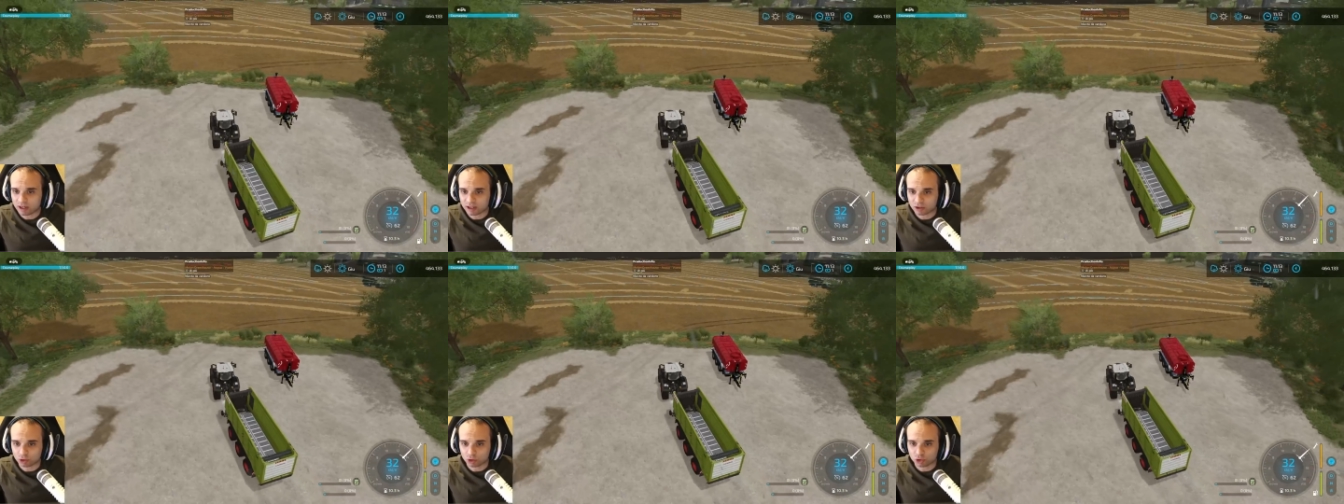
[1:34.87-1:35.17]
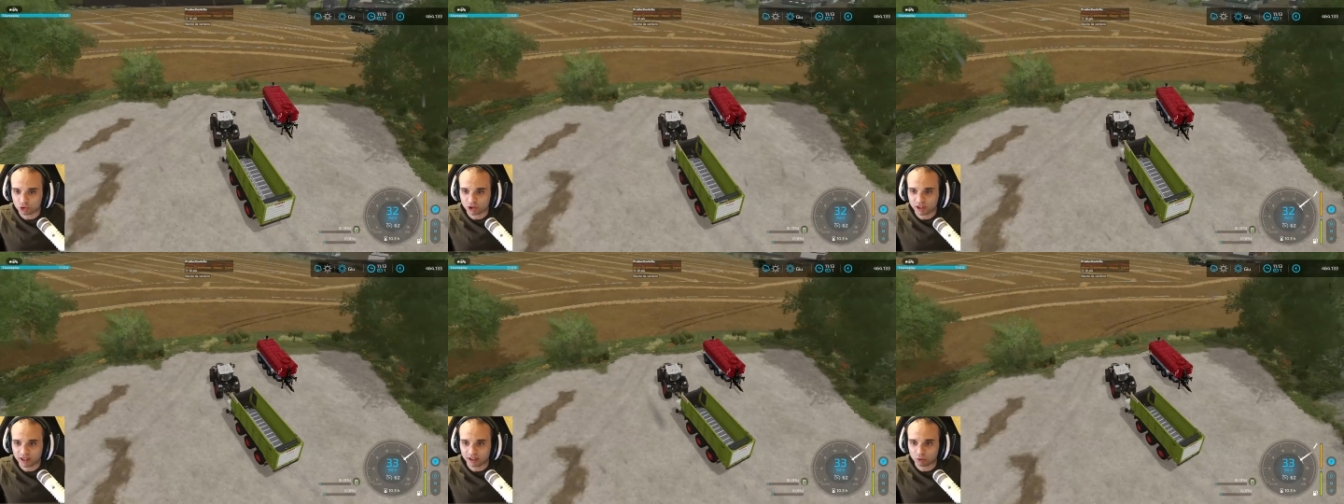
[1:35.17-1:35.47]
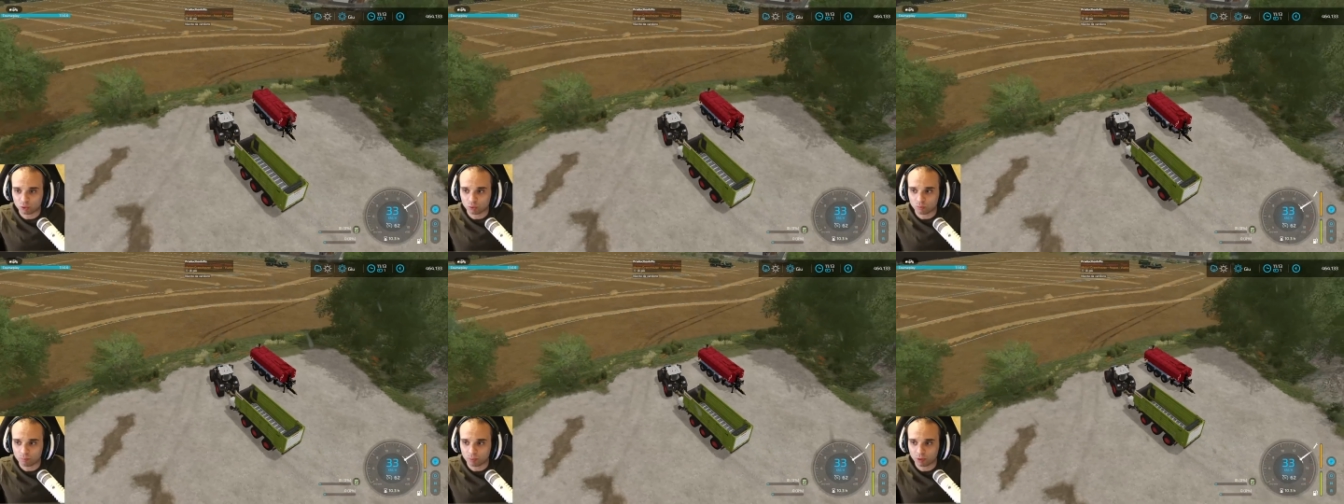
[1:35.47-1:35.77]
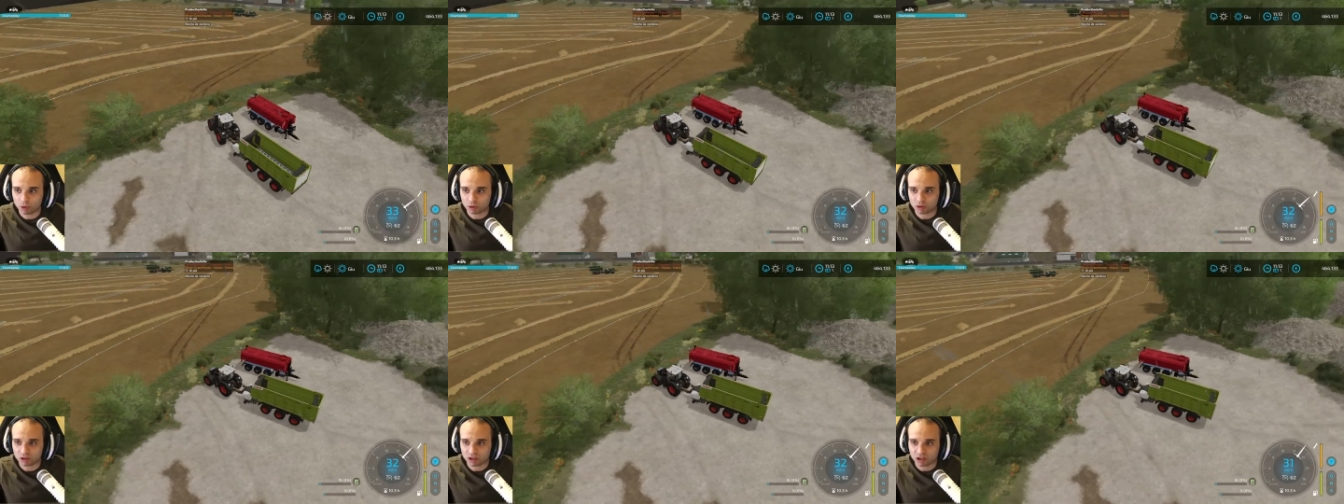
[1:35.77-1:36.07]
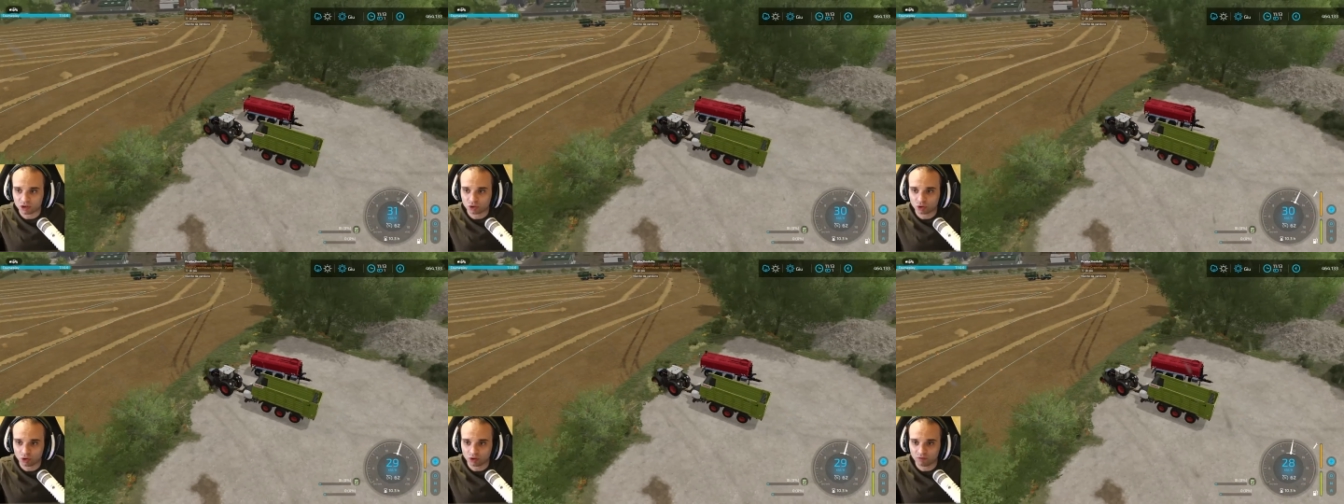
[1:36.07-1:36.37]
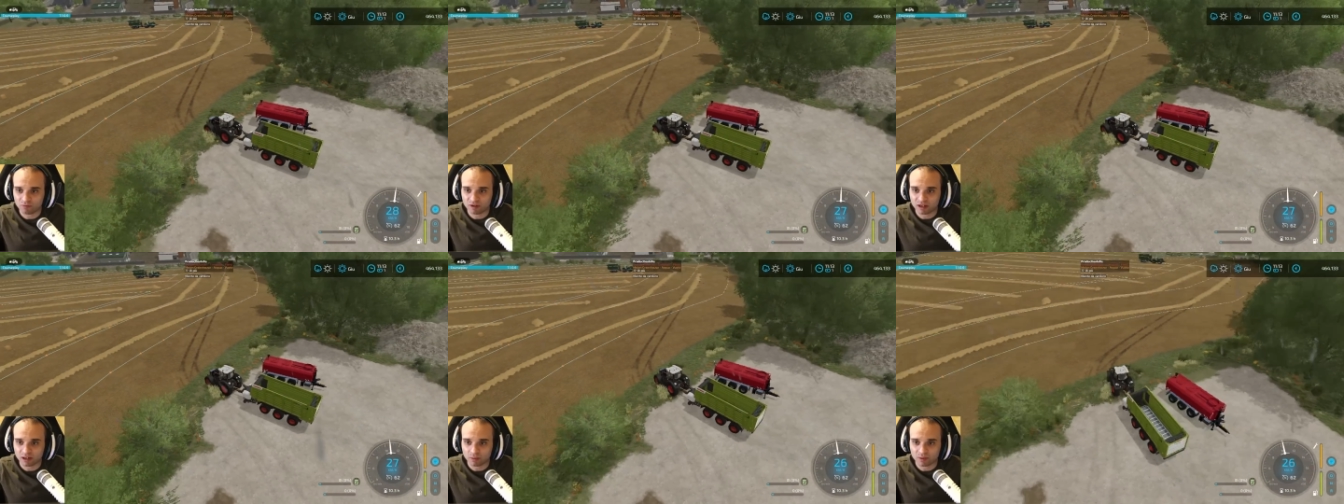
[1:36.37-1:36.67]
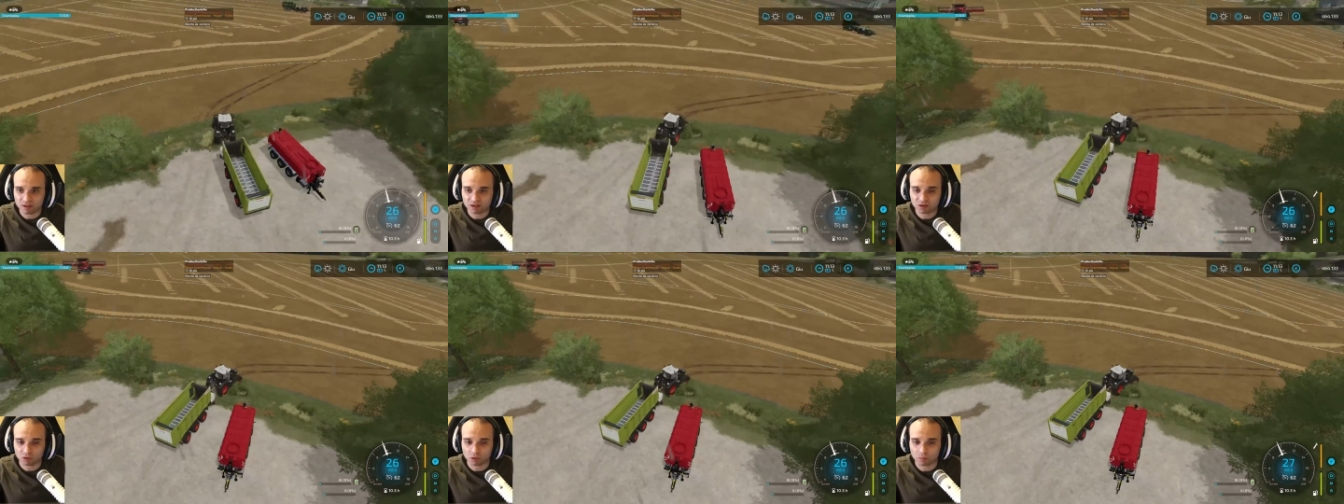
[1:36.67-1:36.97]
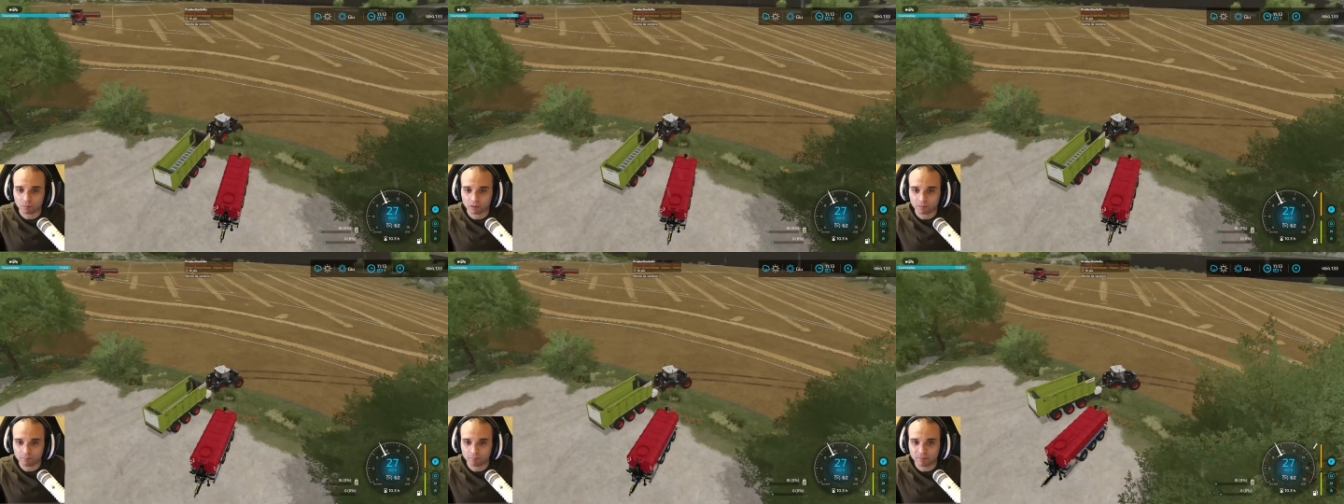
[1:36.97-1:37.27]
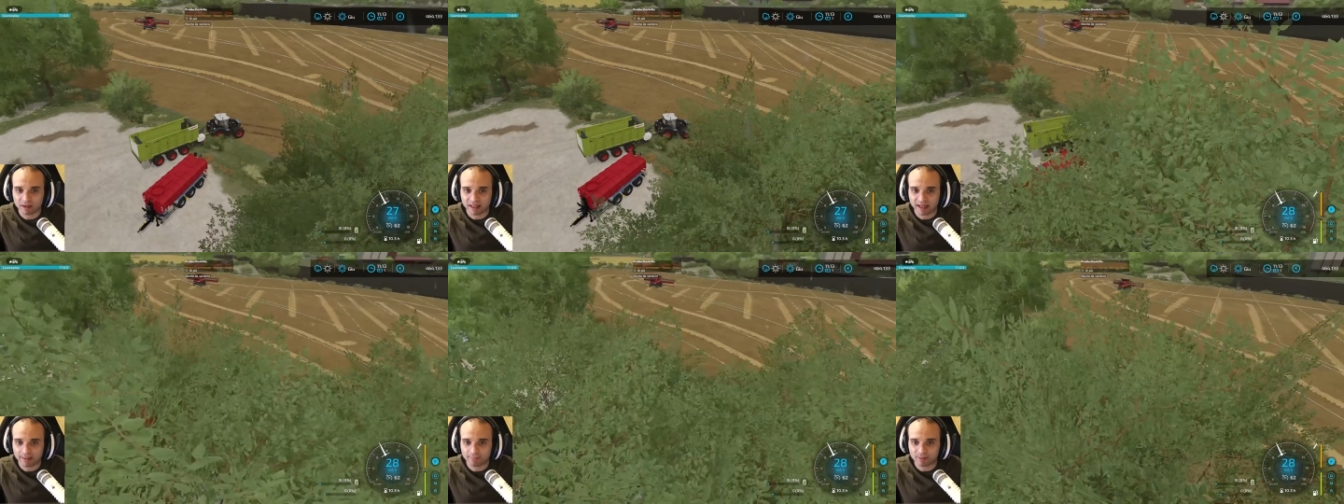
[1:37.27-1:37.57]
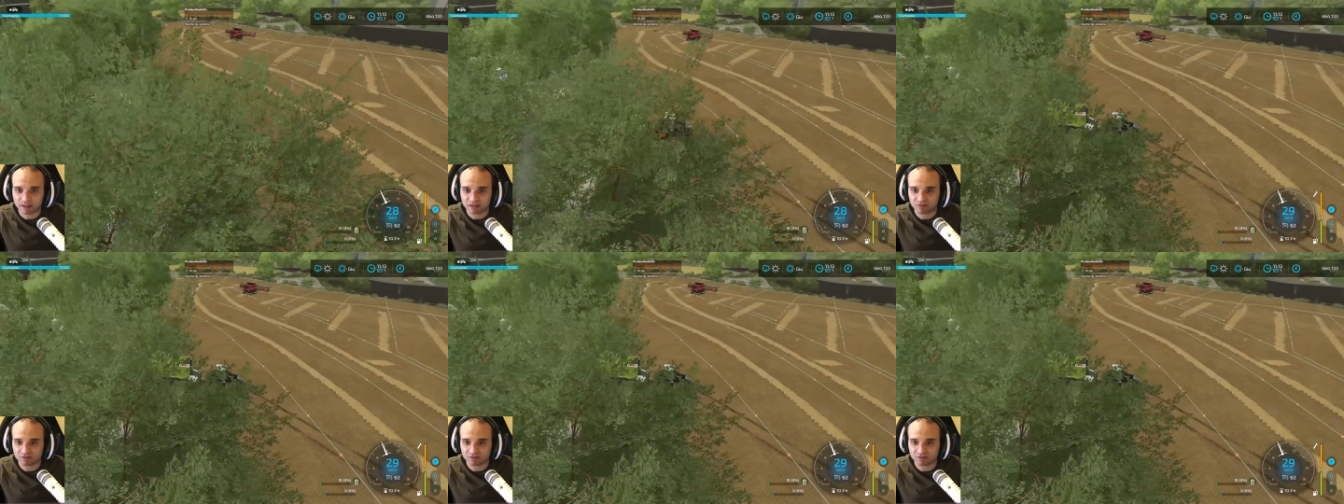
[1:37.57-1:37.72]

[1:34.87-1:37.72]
sto cercando un po' di risolvere questo problema,